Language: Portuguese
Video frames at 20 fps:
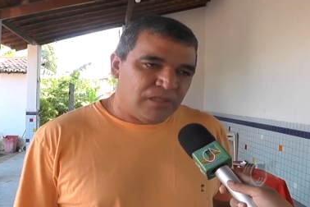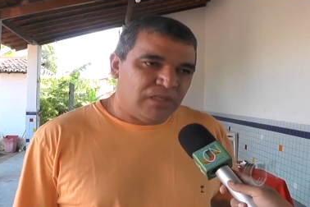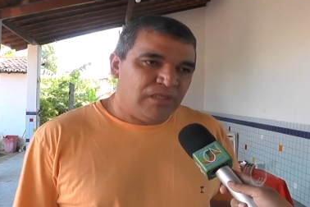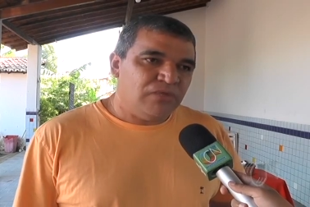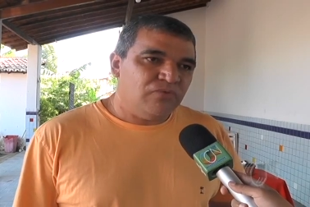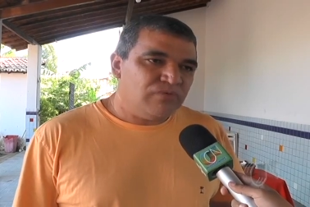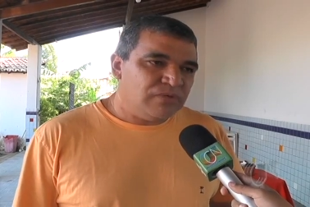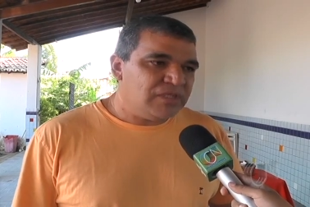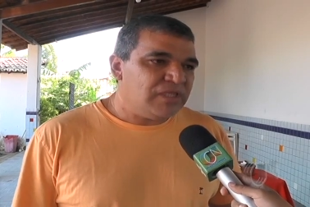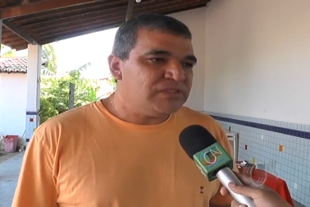
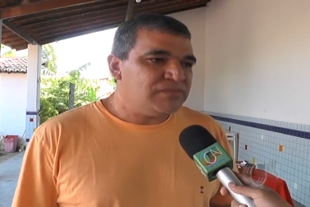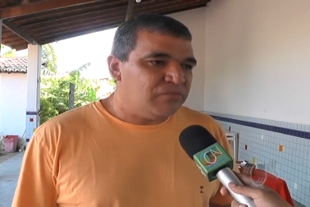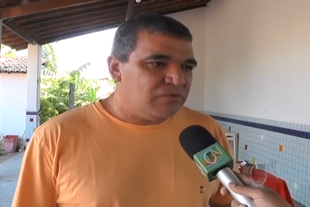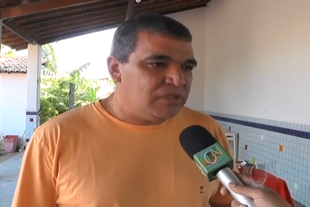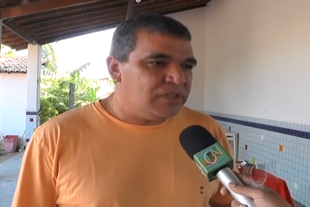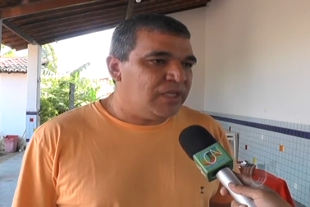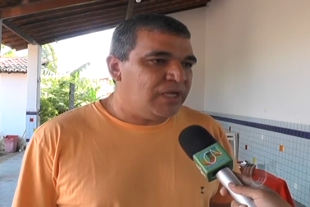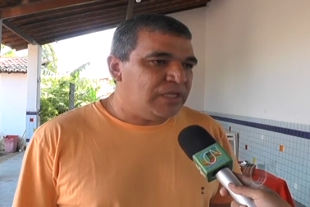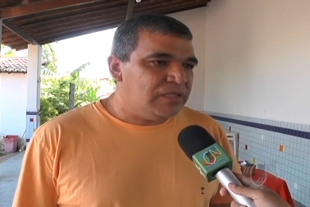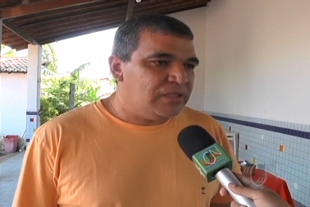em uma das
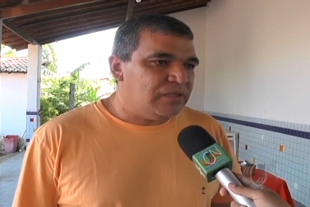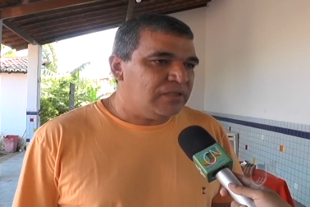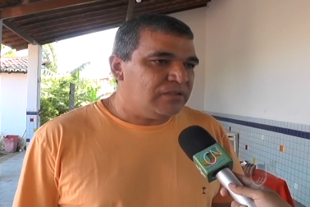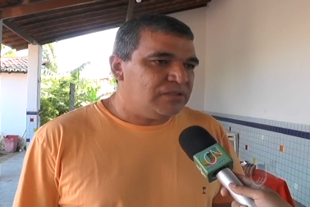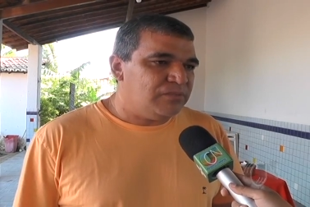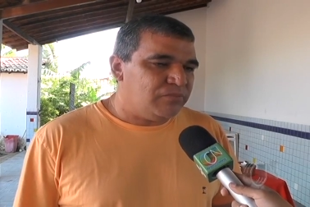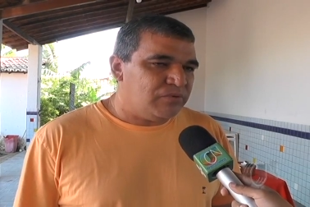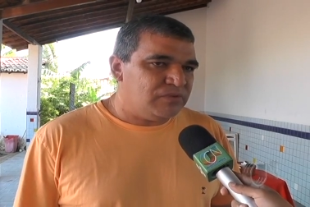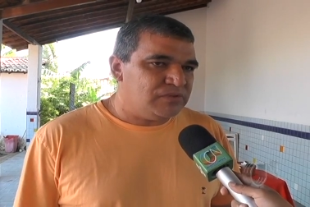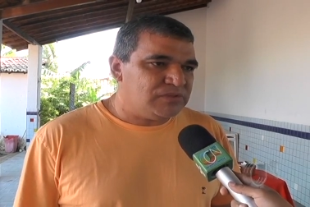modalidades
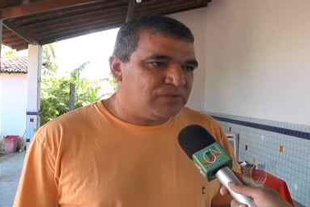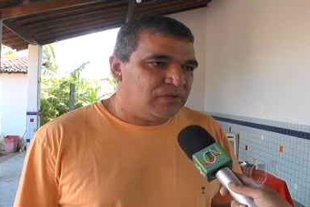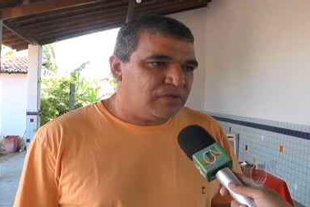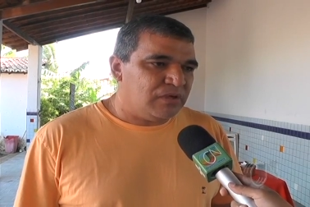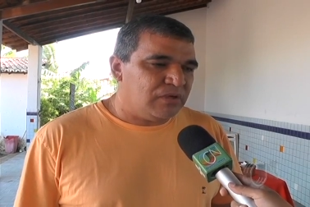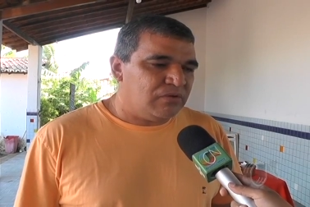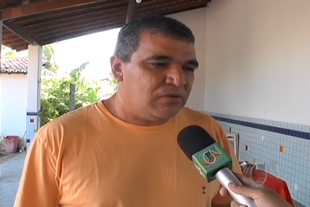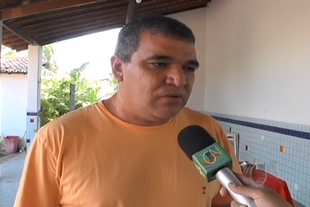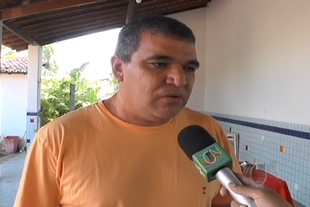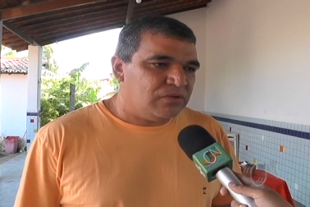de produção
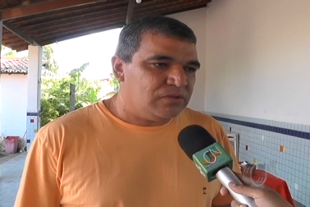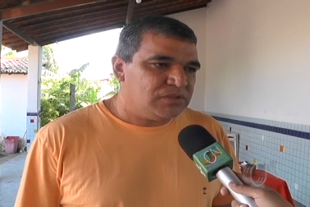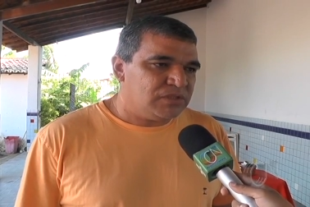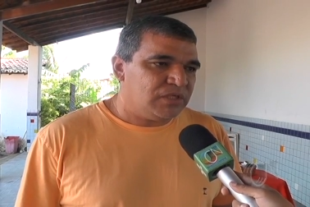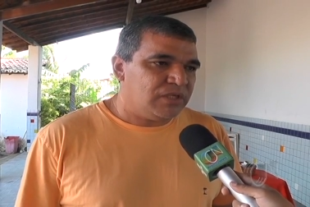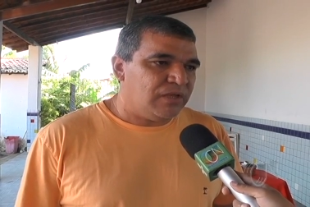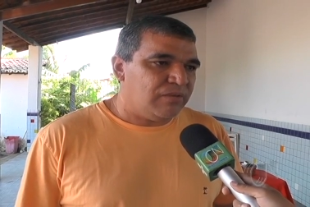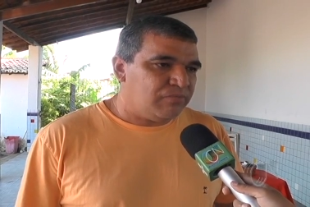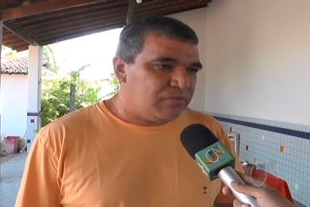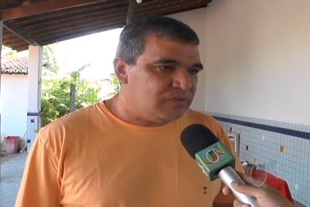agroecológica,
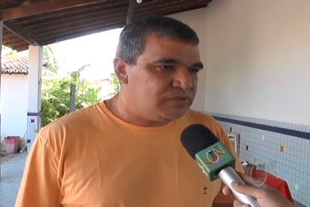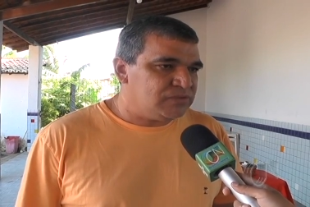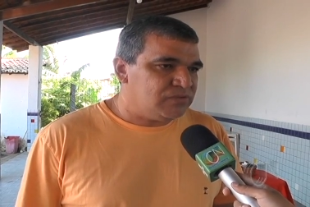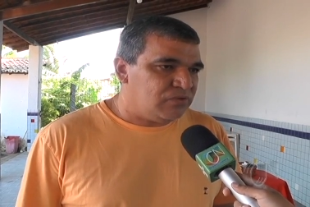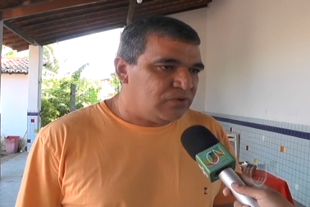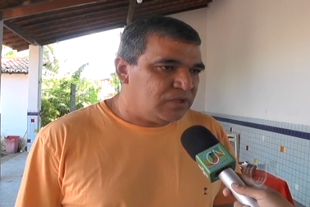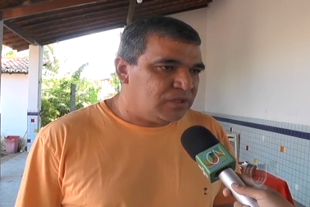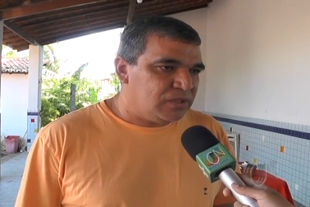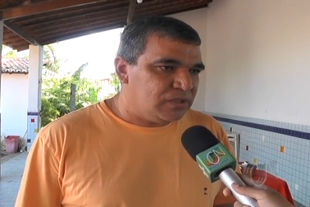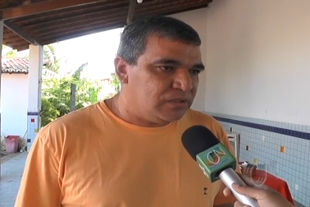que é a produção
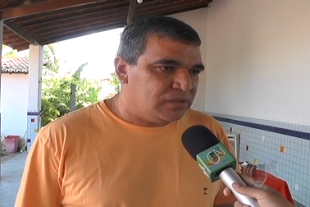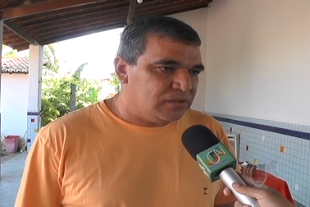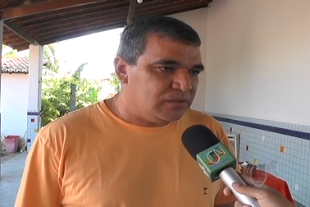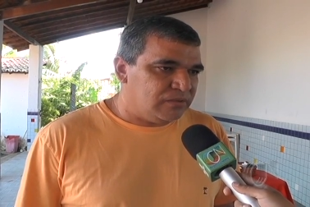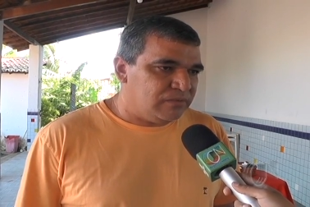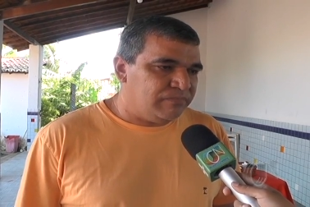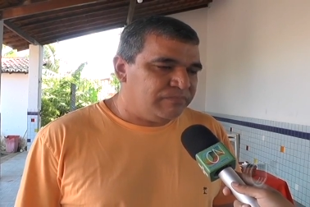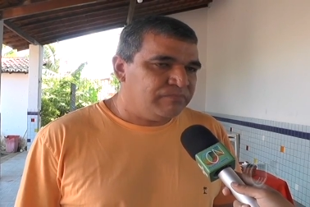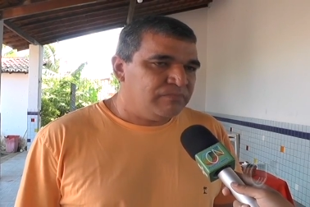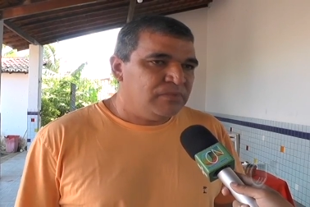orgânica.
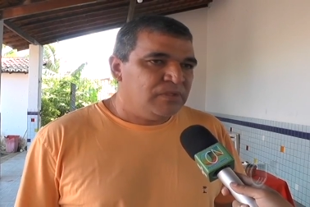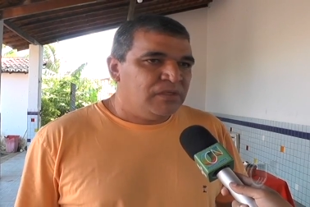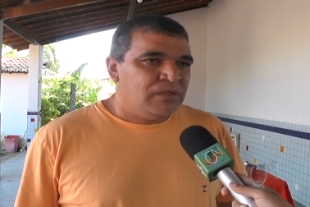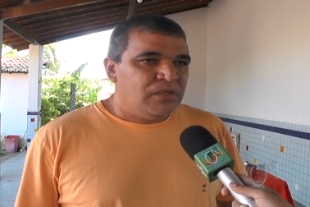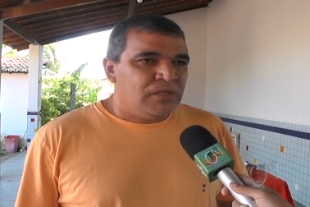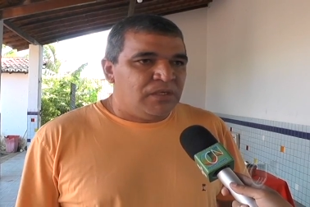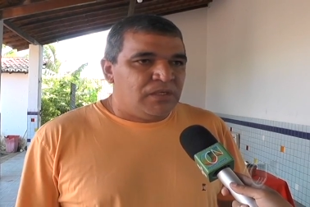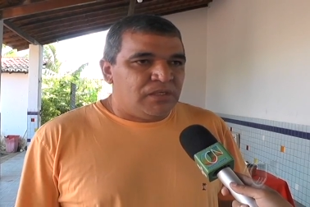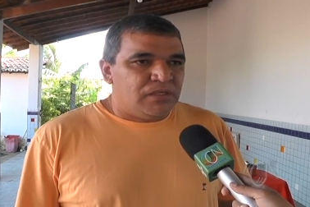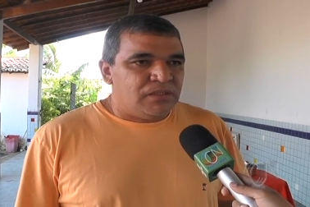Né?
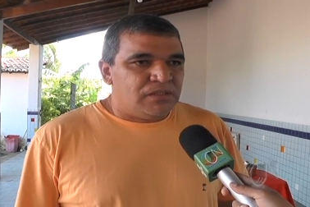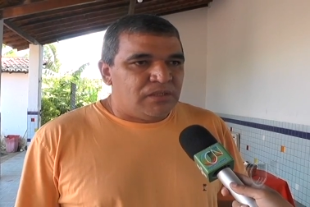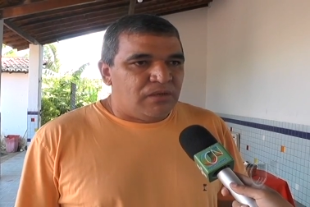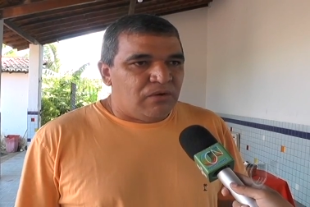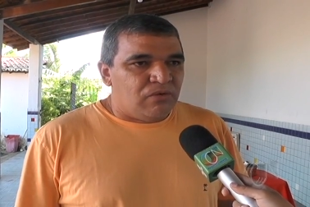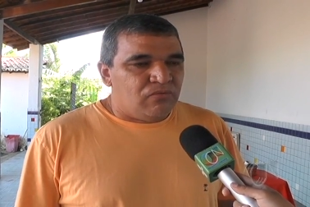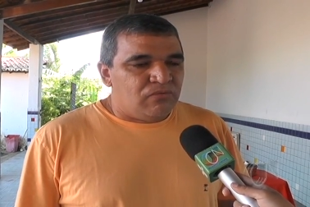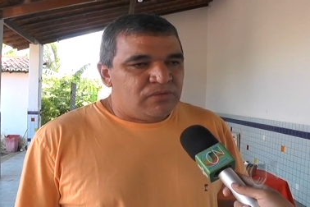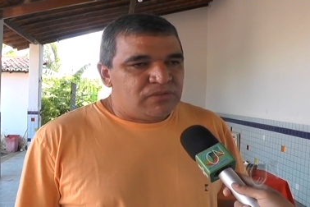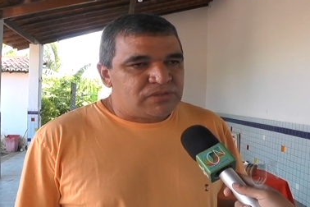Então,
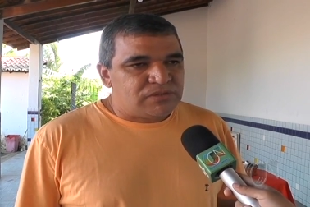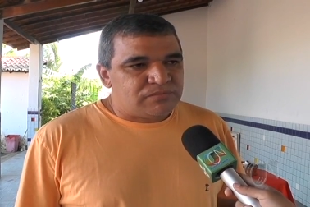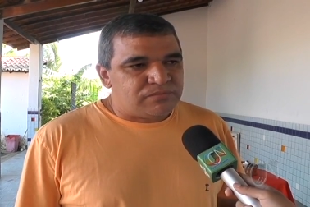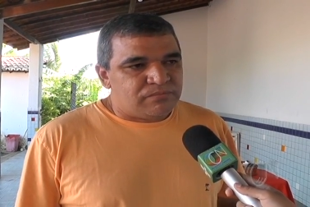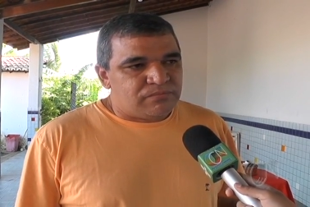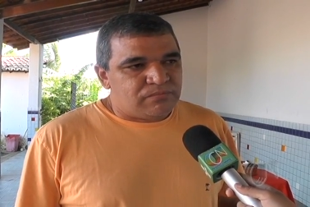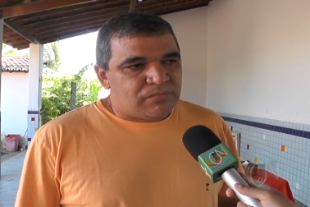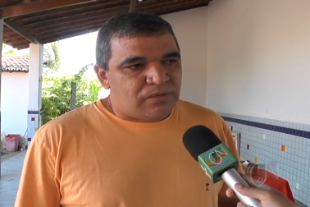algumas,